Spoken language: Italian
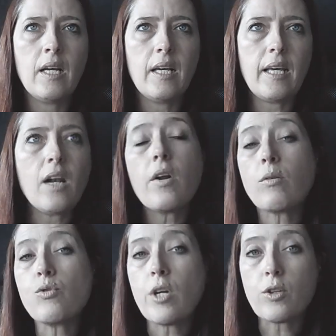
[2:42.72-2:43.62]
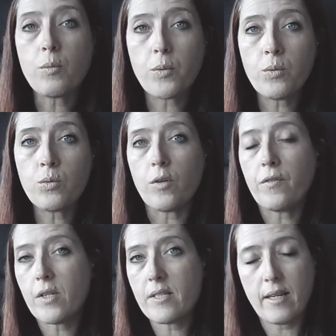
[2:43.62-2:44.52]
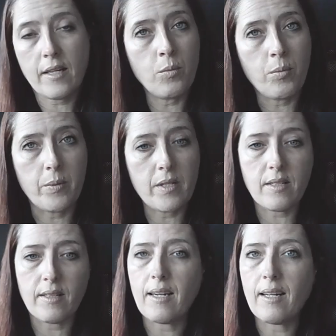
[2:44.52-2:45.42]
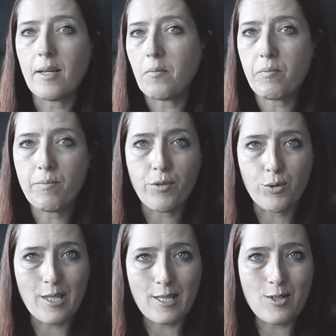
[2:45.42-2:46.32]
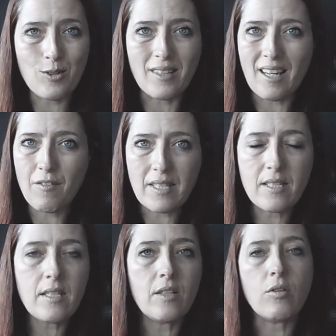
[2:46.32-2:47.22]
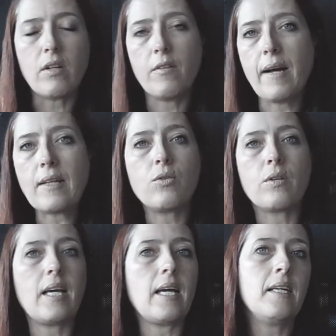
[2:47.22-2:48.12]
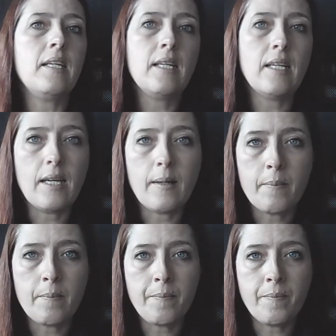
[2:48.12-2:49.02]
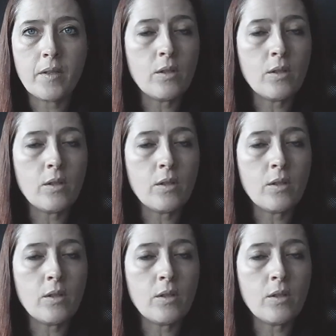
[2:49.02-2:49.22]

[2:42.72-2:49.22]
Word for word: E allora a un certo punto, forse anche un po' presa dalla frustrazione, dal fastidio, dal fatto che Um,